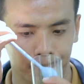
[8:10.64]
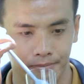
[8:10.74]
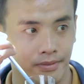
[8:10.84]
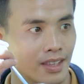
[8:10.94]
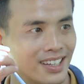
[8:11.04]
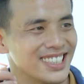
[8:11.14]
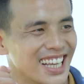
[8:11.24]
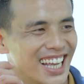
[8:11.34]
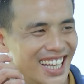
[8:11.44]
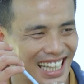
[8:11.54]
uống đại đi mình
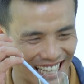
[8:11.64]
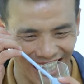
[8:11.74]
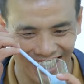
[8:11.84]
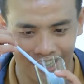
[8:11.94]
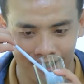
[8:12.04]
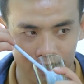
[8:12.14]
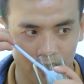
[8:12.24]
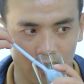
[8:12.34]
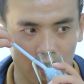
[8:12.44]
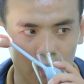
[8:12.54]
dạ, ờ, dạ,
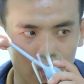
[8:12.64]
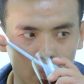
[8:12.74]
dạ. rồi